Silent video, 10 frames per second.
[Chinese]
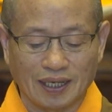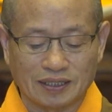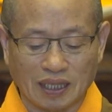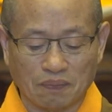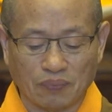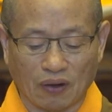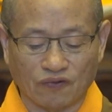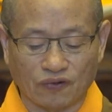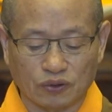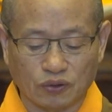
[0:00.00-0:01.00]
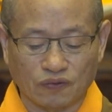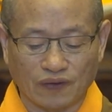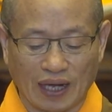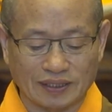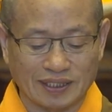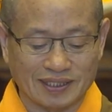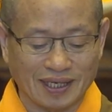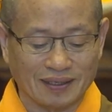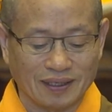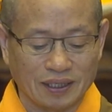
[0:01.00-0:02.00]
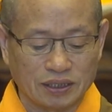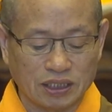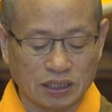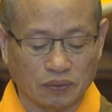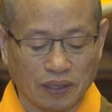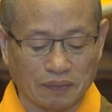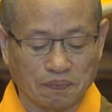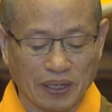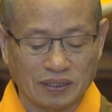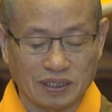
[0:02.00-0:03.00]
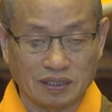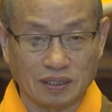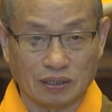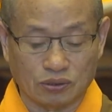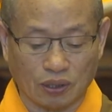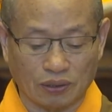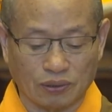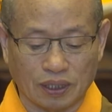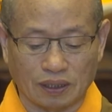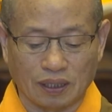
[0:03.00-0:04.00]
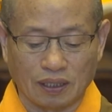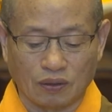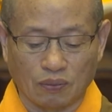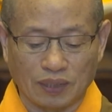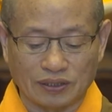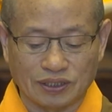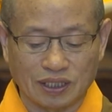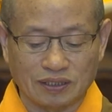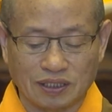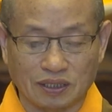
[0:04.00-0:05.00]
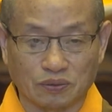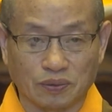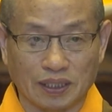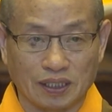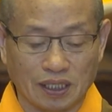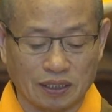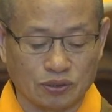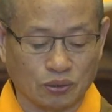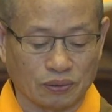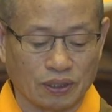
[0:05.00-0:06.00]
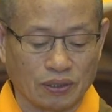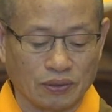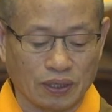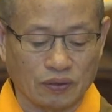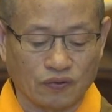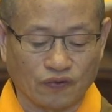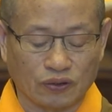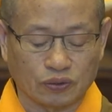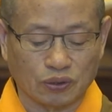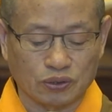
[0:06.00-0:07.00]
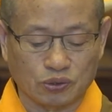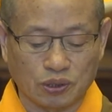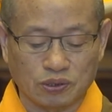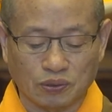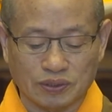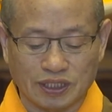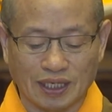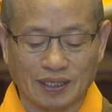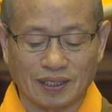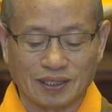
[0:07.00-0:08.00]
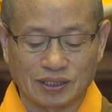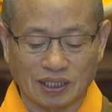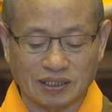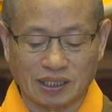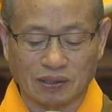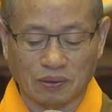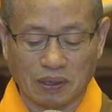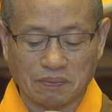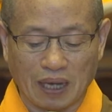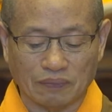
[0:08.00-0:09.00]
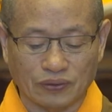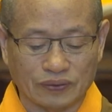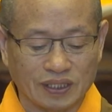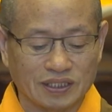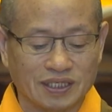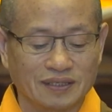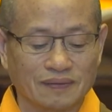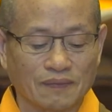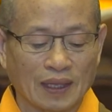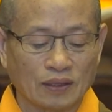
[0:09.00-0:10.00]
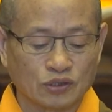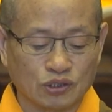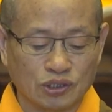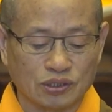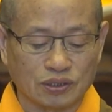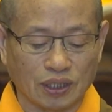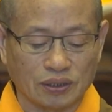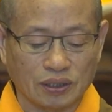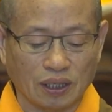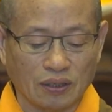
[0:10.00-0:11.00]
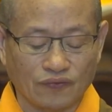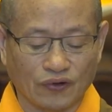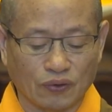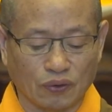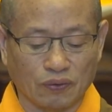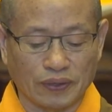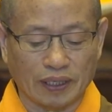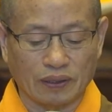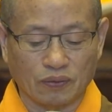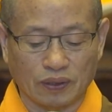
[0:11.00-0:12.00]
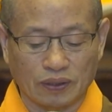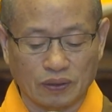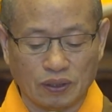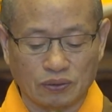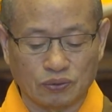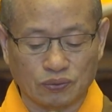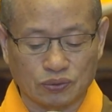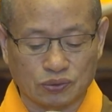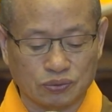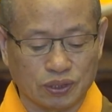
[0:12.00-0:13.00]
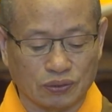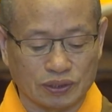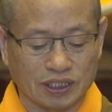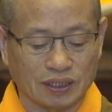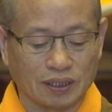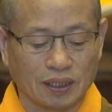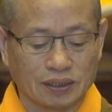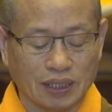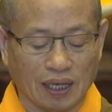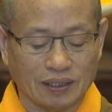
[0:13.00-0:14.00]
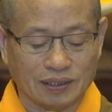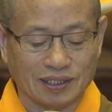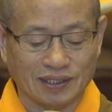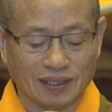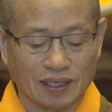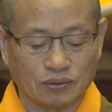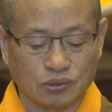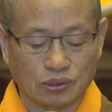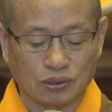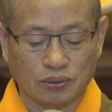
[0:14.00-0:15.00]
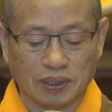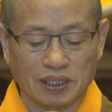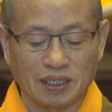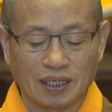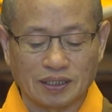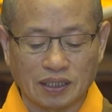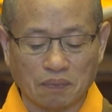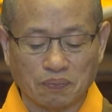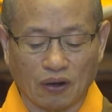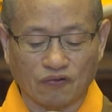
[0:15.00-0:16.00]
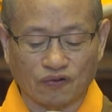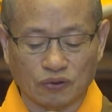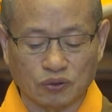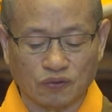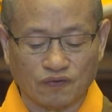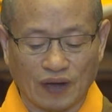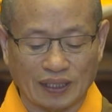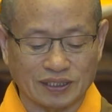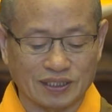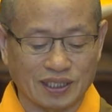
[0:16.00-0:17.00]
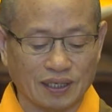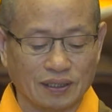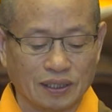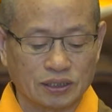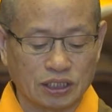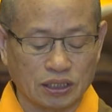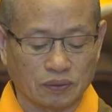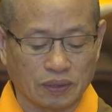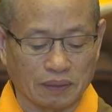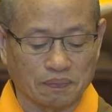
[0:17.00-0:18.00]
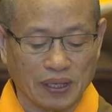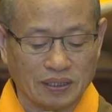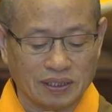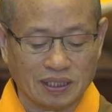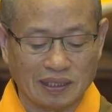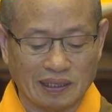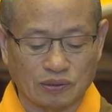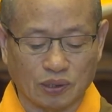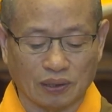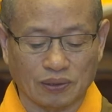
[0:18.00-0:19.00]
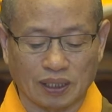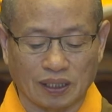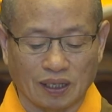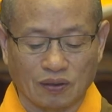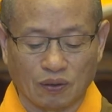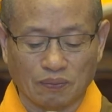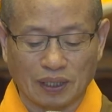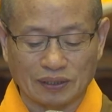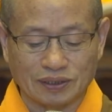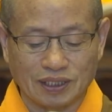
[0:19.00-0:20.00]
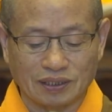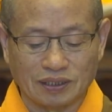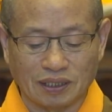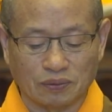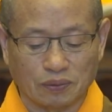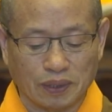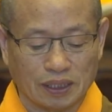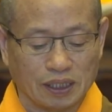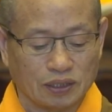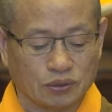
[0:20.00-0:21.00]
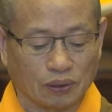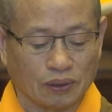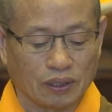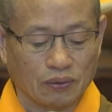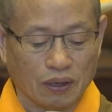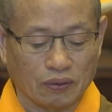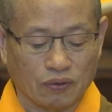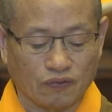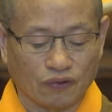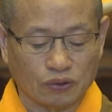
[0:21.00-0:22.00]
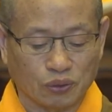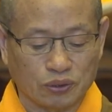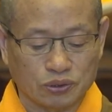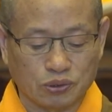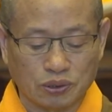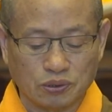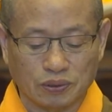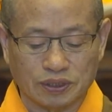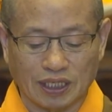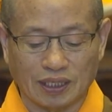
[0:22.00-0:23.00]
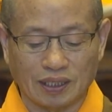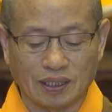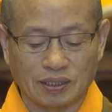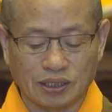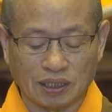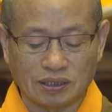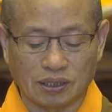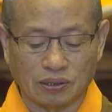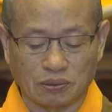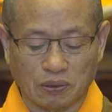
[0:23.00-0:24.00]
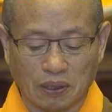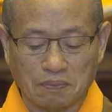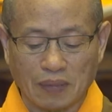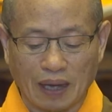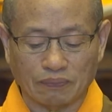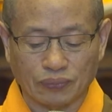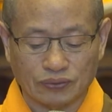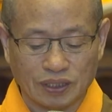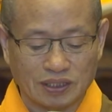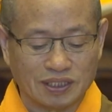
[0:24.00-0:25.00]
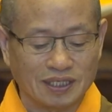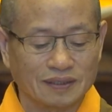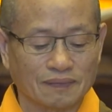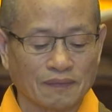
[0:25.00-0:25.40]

三宝佛陀法即身。智慧悲心与双运，勇猛精进为利众。愿于佛陀尊荣前，升起圆满菩提心，直至得登佛果位，闻欲度诸有情，常以此念须皈依三宝。佛陀法极僧。智慧悲心与双运，勇猛精进为利众。愿于佛陀尊荣前，升起圆满菩提心。